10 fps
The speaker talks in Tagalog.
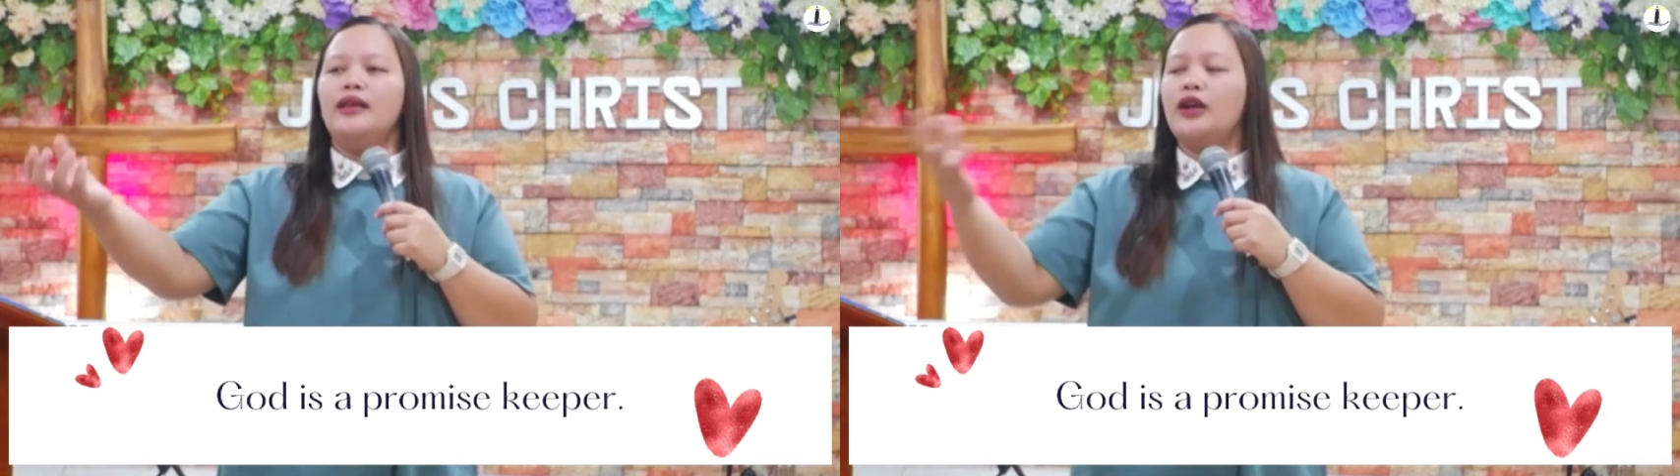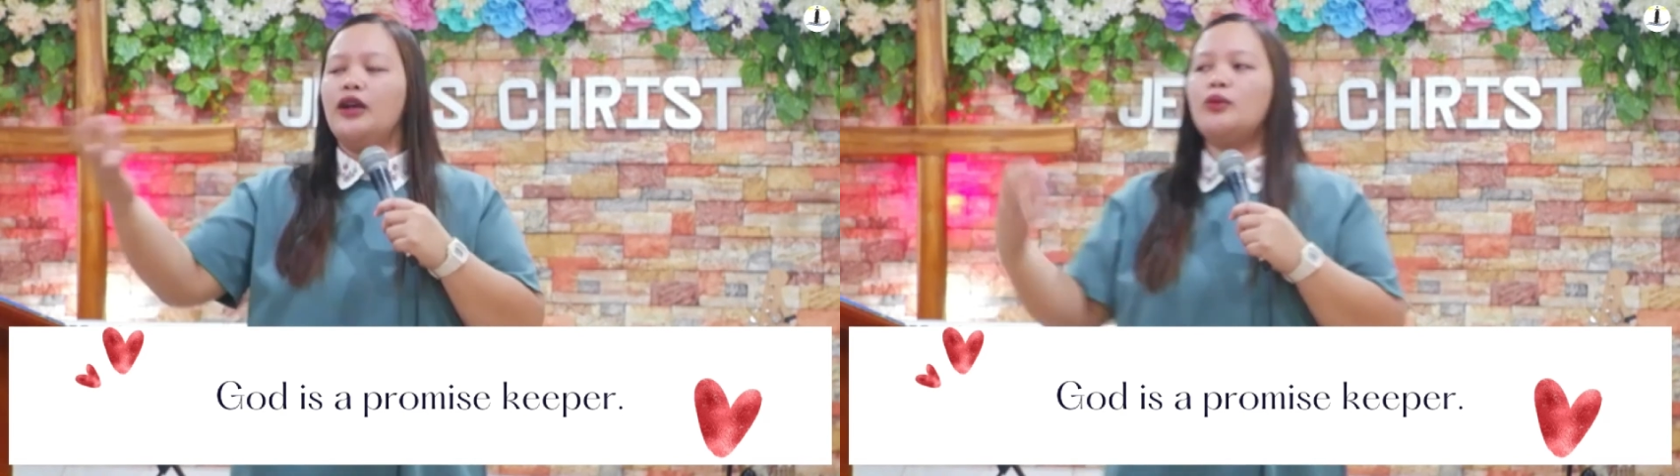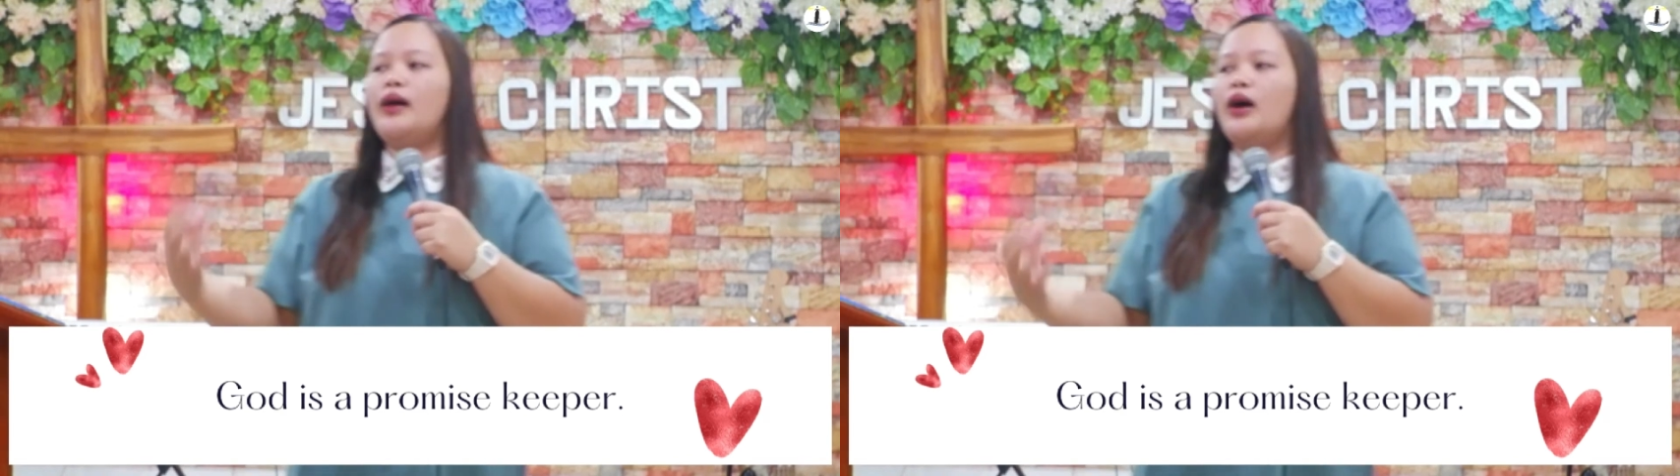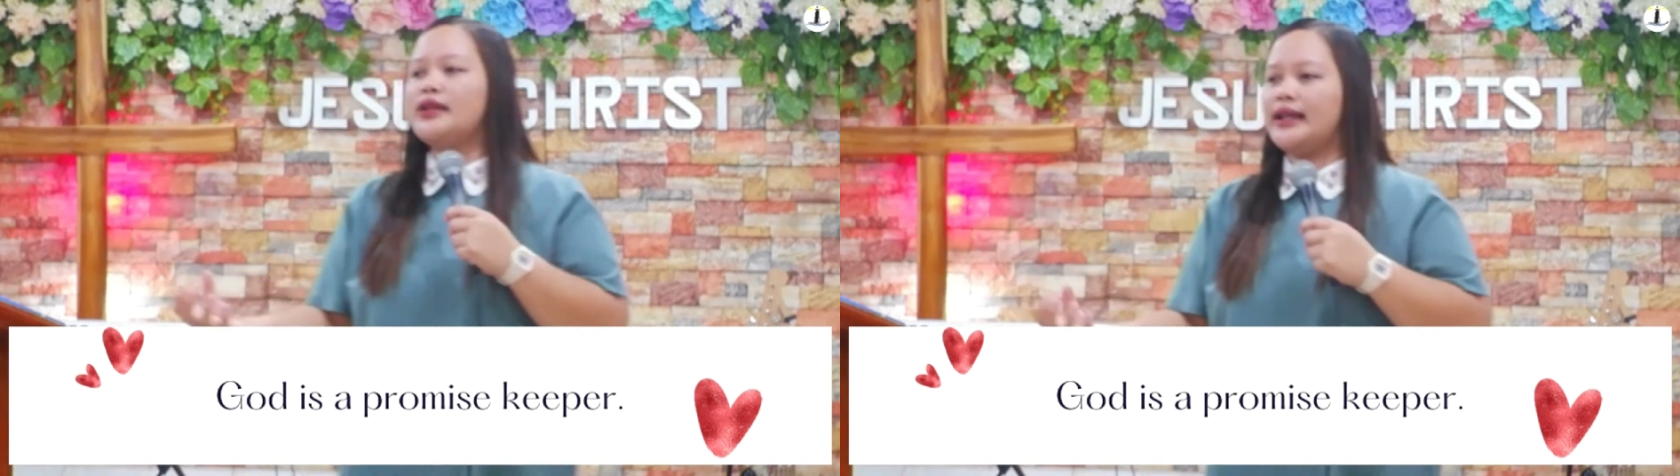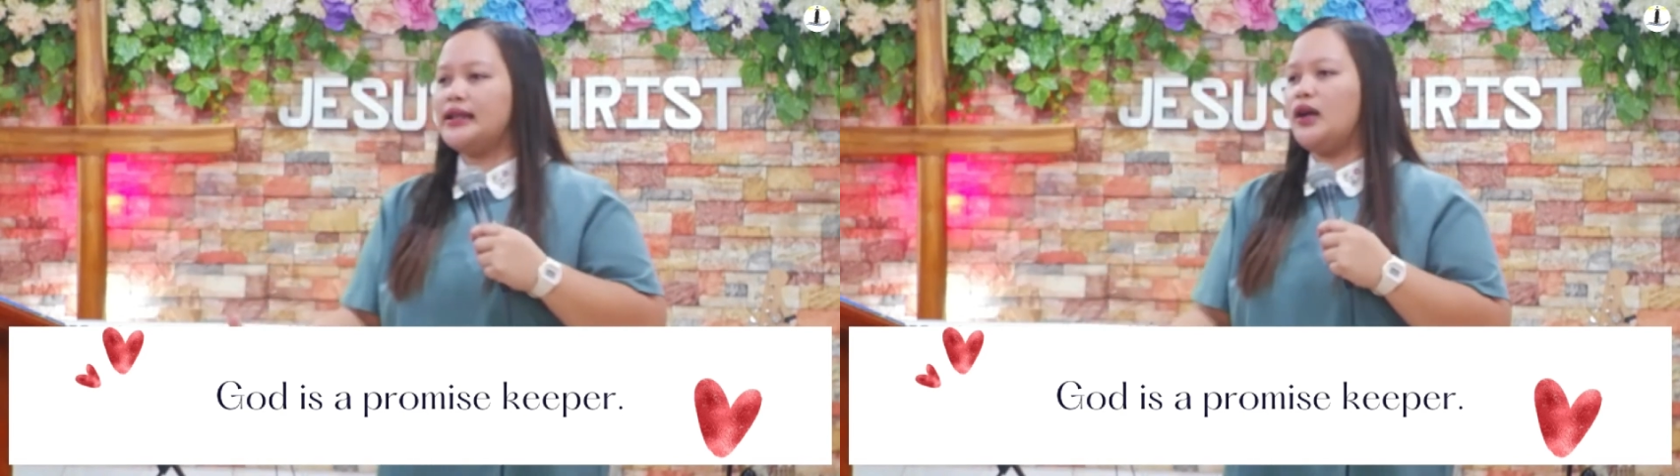nga
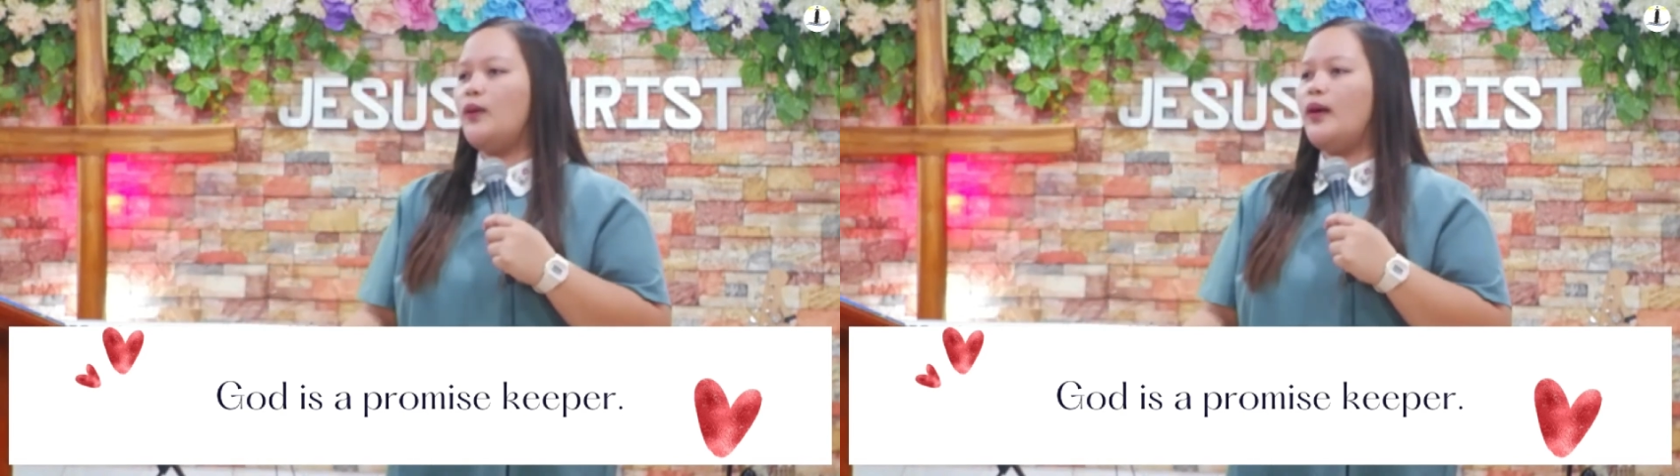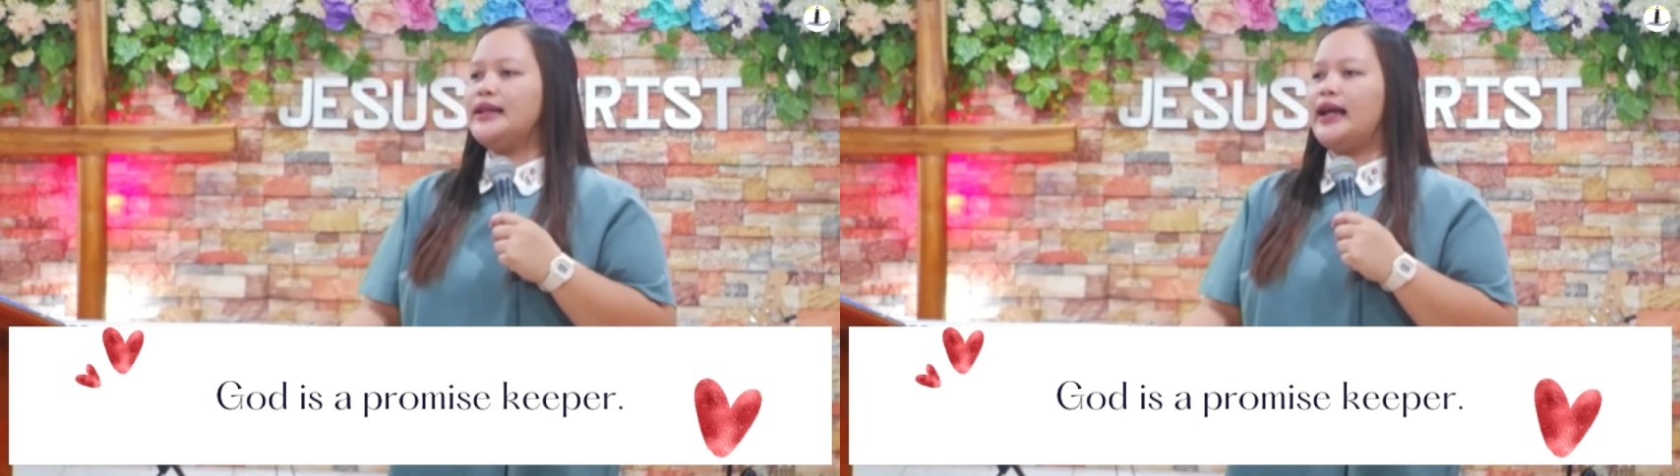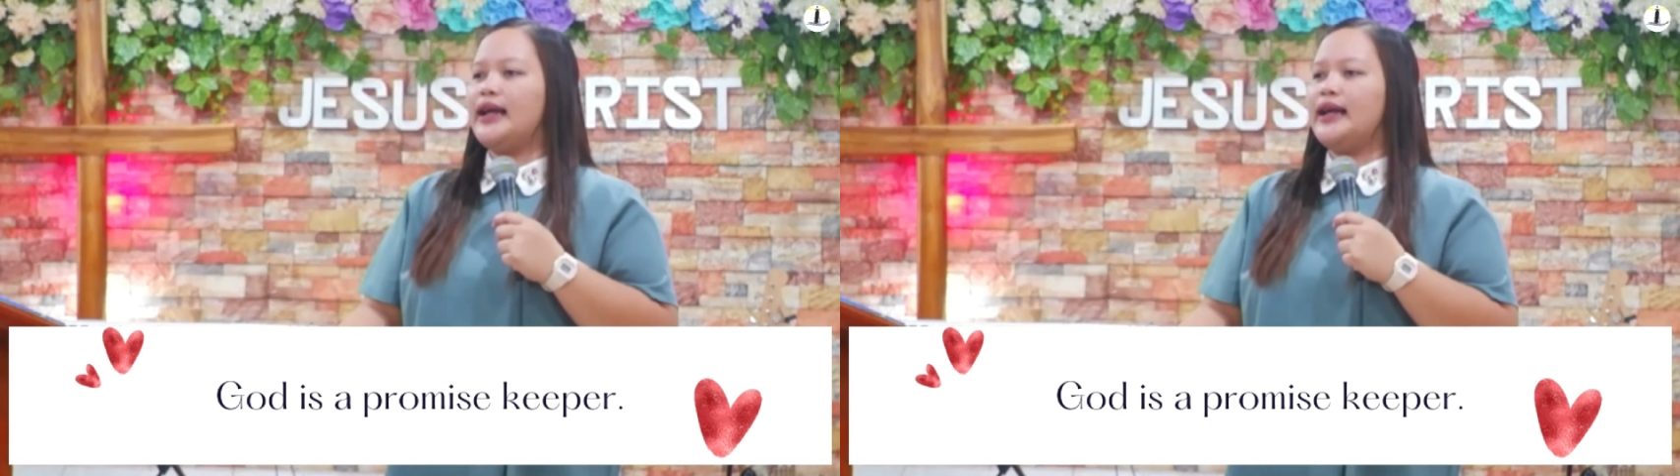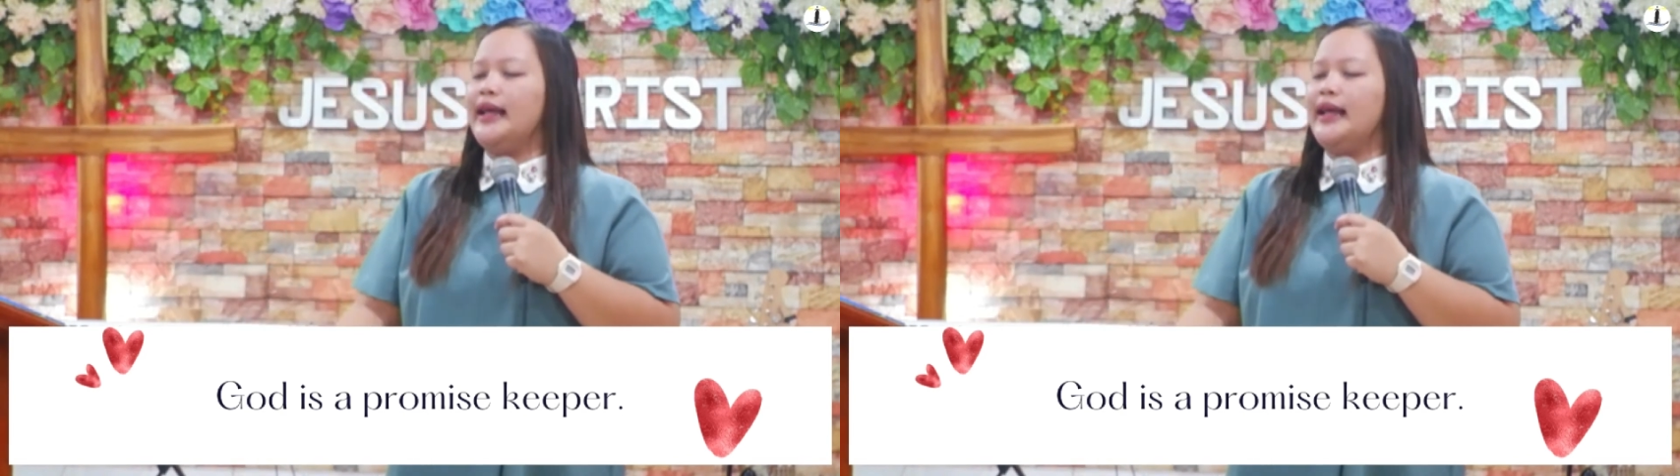rumaot kadakwada.